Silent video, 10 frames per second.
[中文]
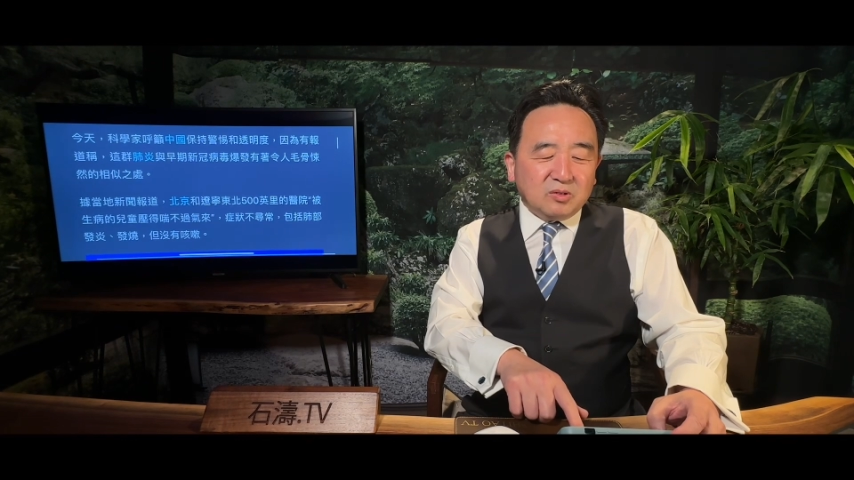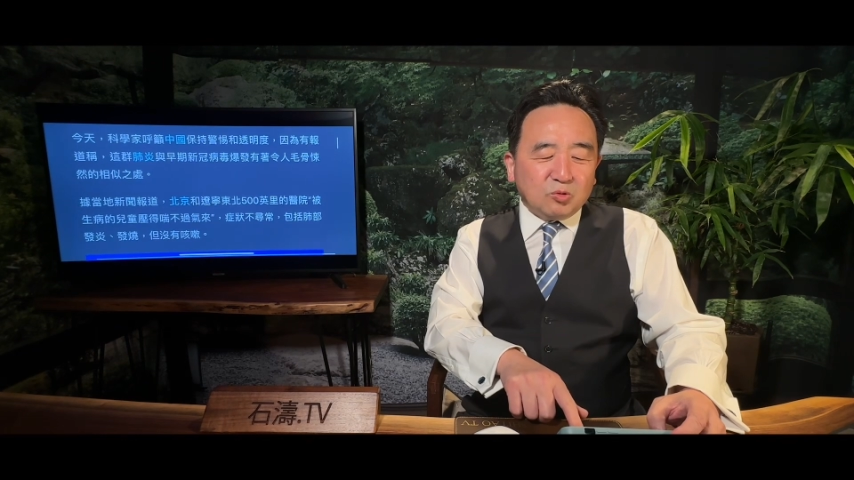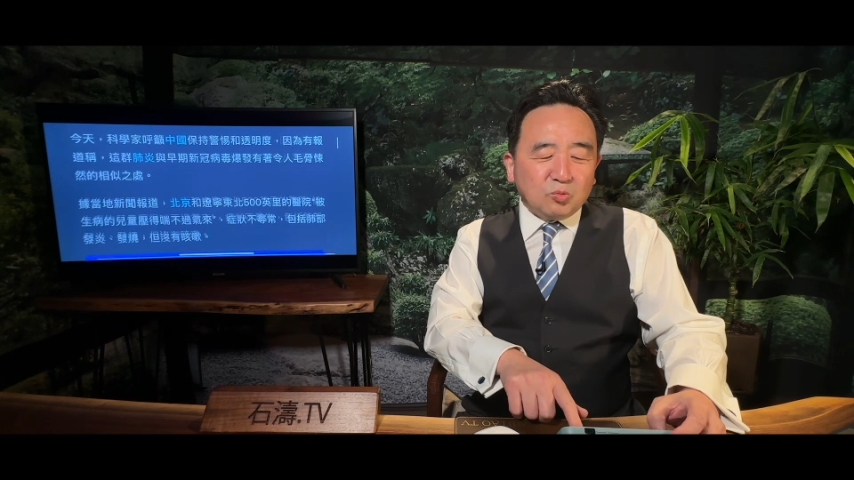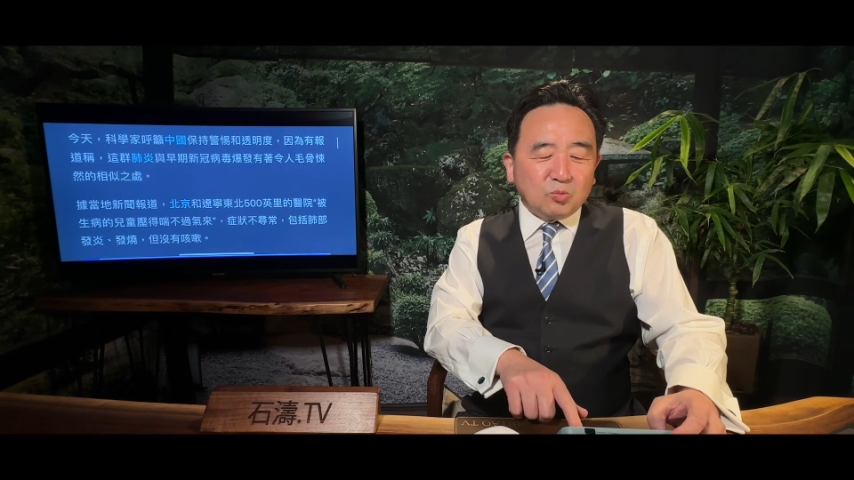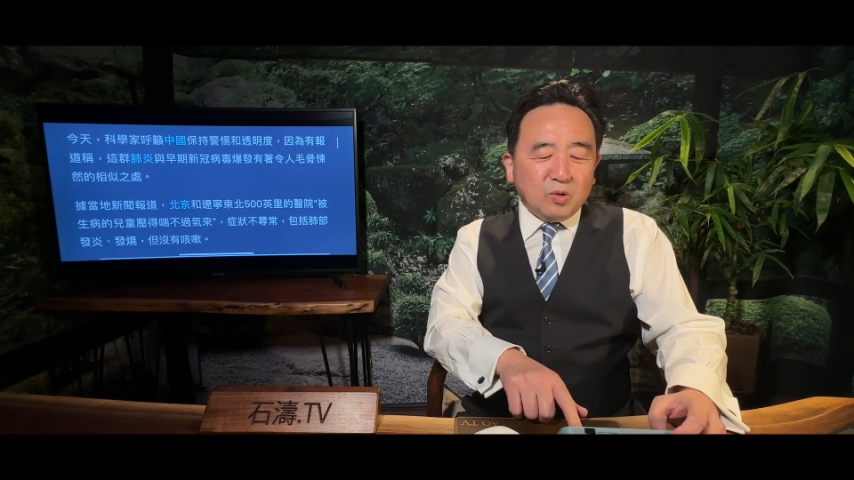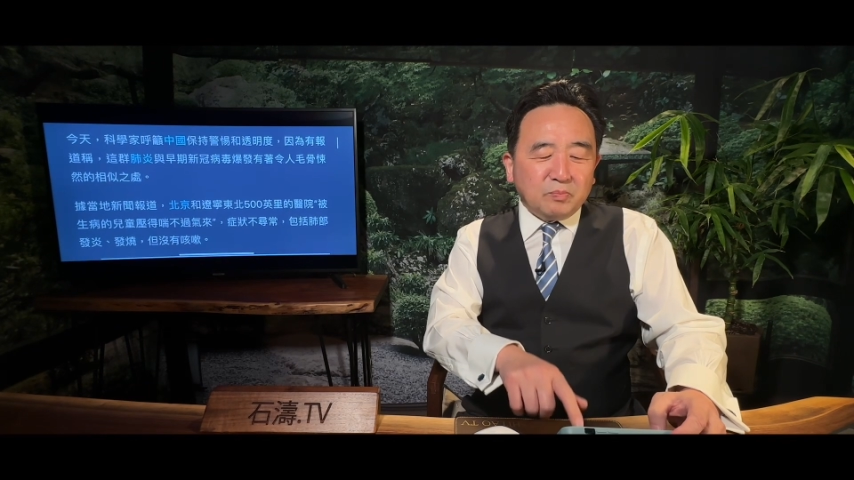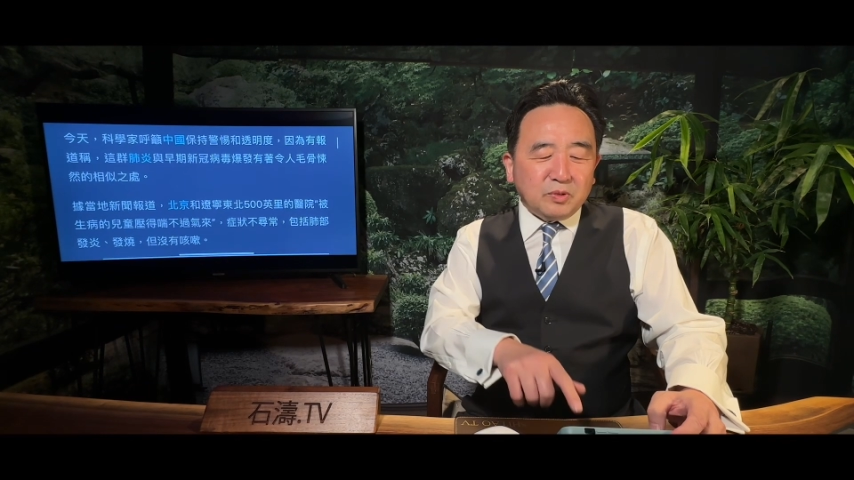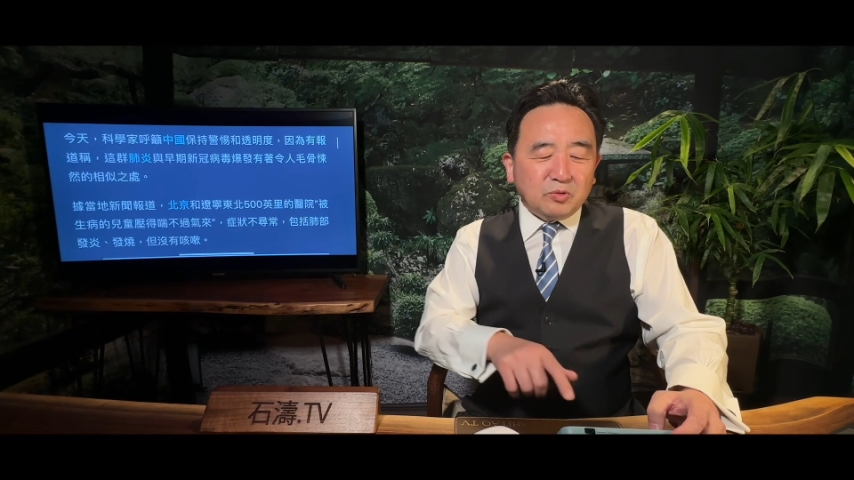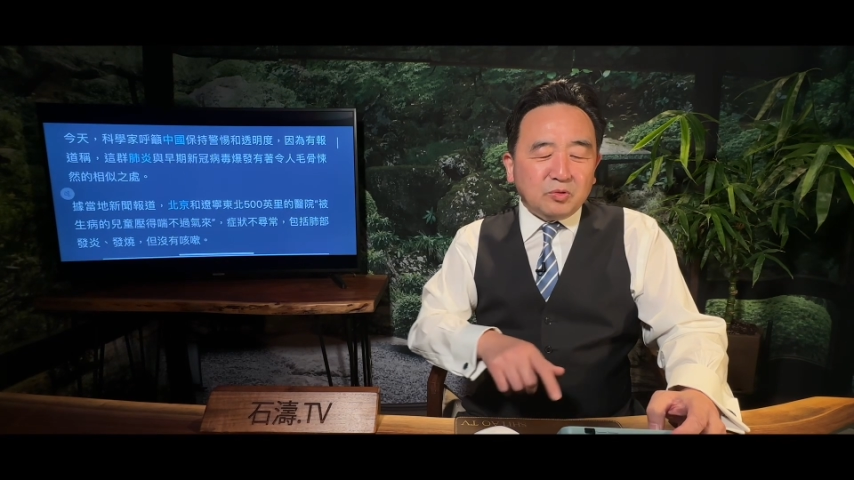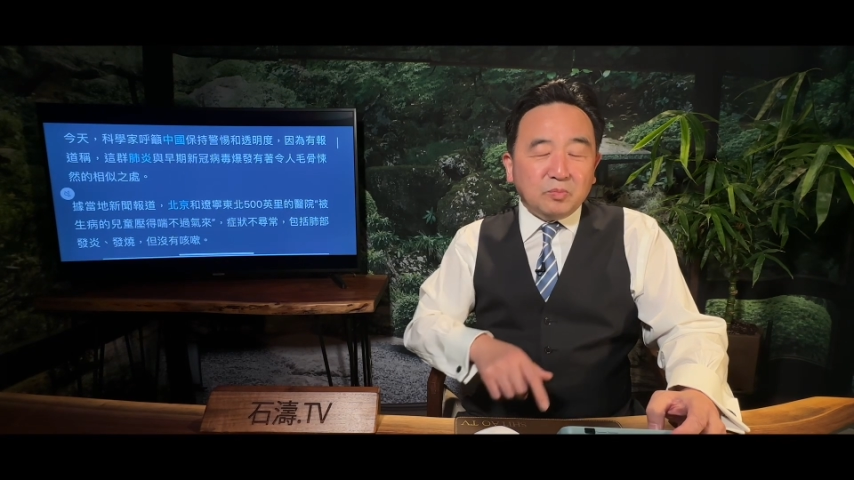中国
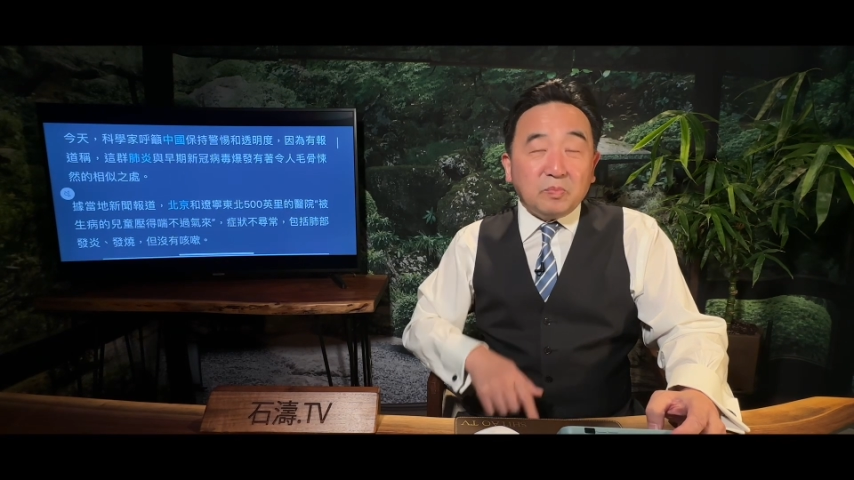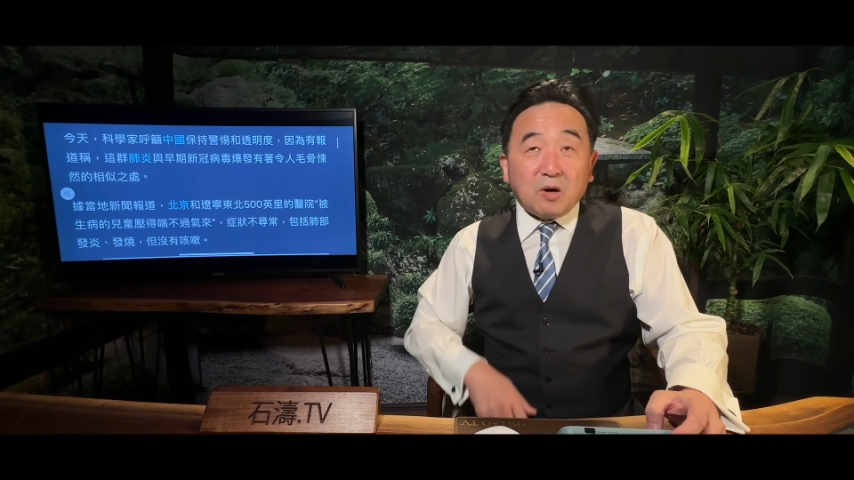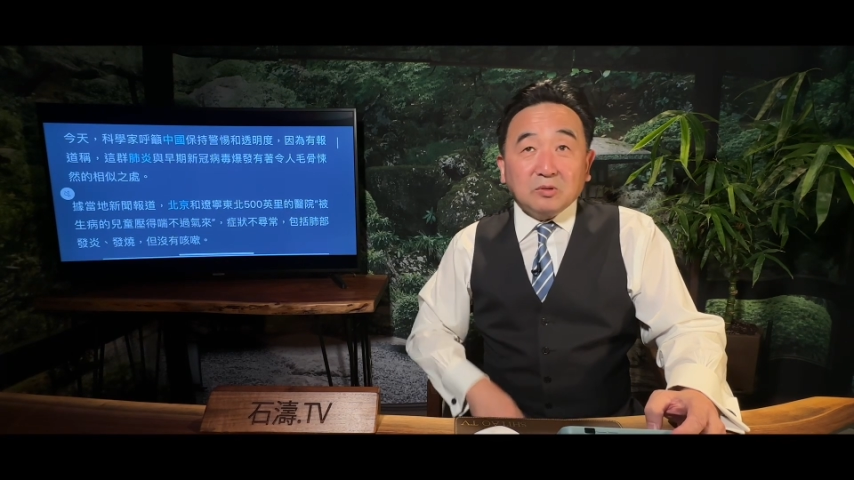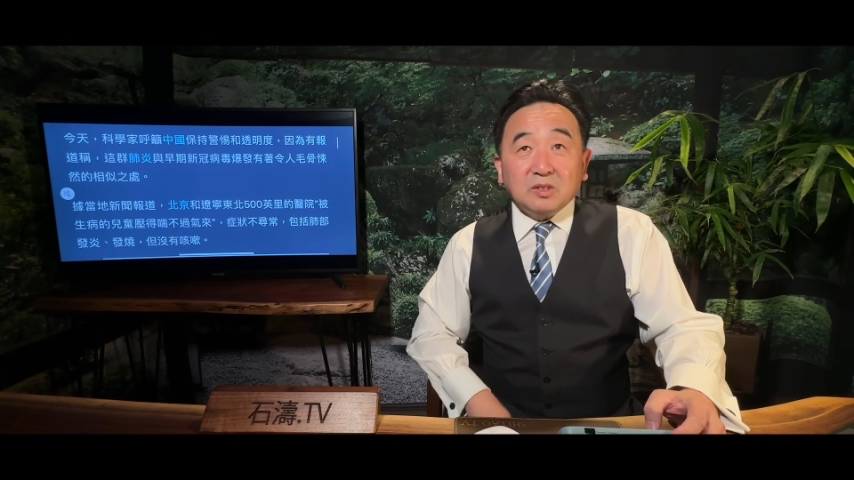必须保